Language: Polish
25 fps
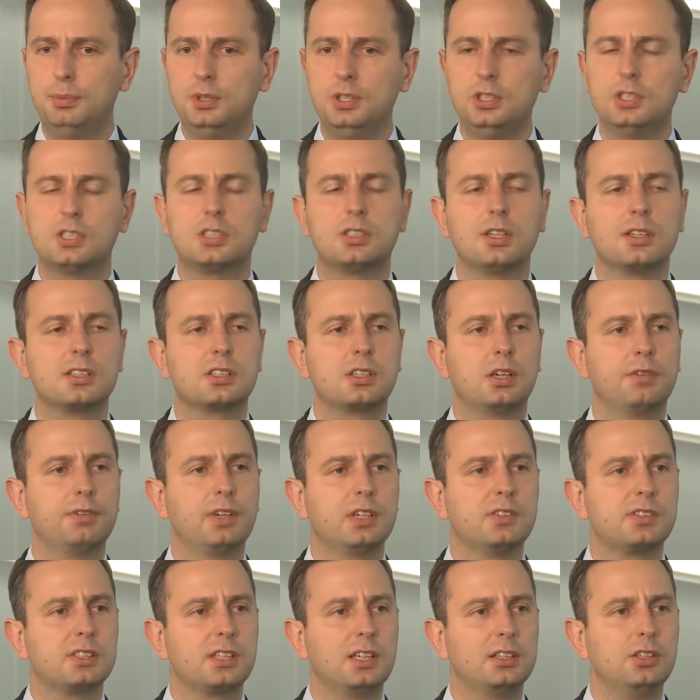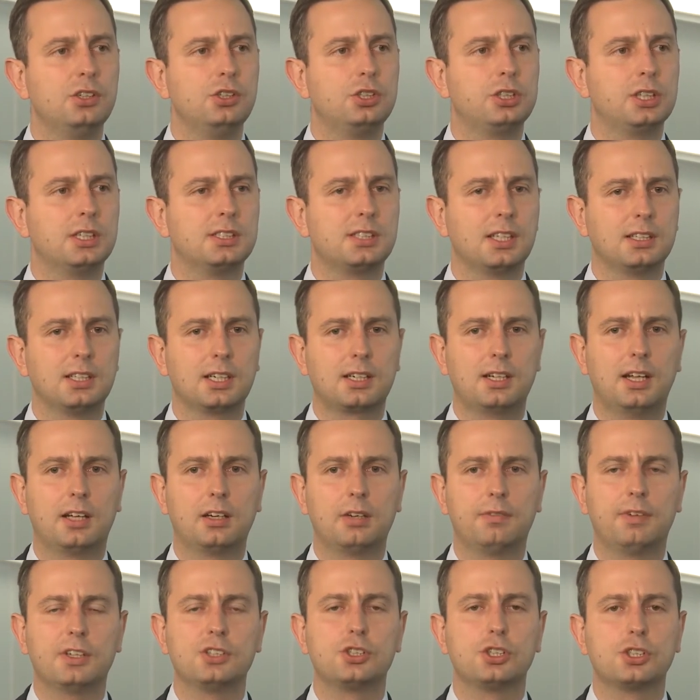minister zdrowia jest w stanie dzisiaj
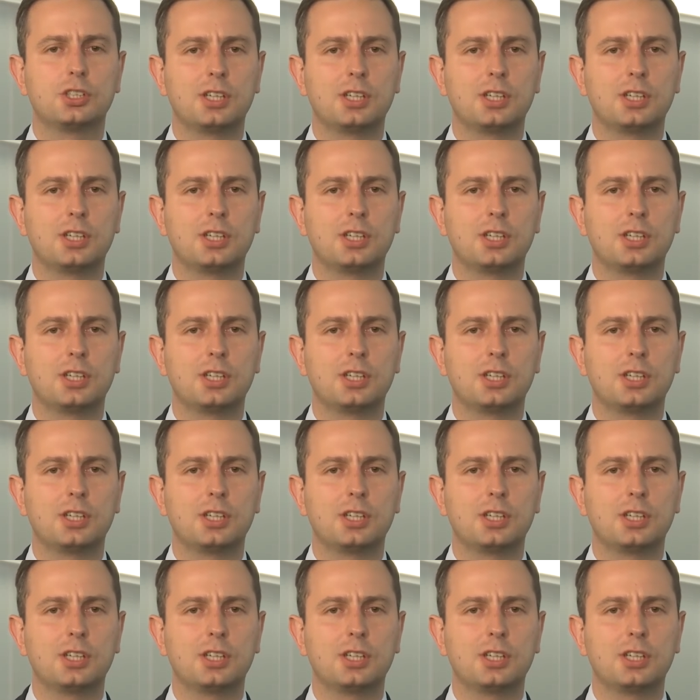zadeklarować,